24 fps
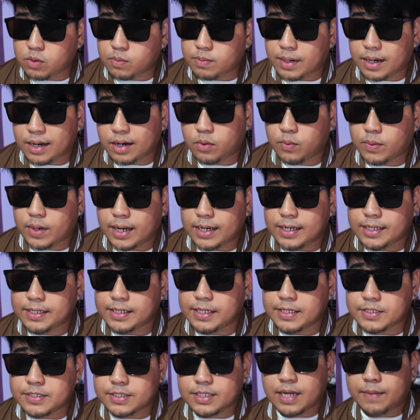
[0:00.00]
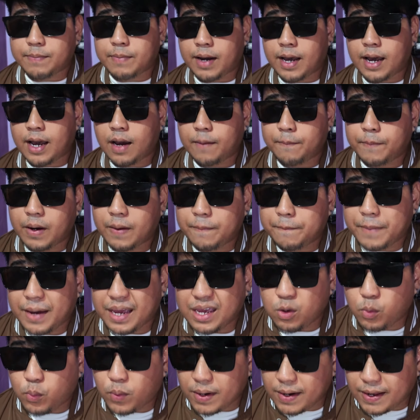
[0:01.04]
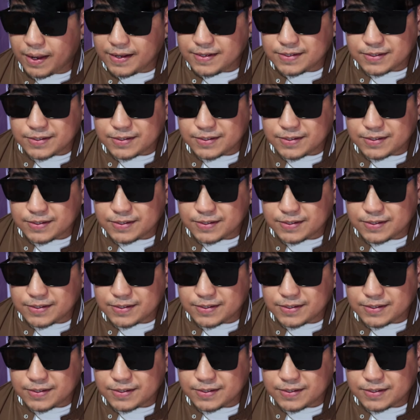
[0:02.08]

yung mga qualities na makakapagpahiwalay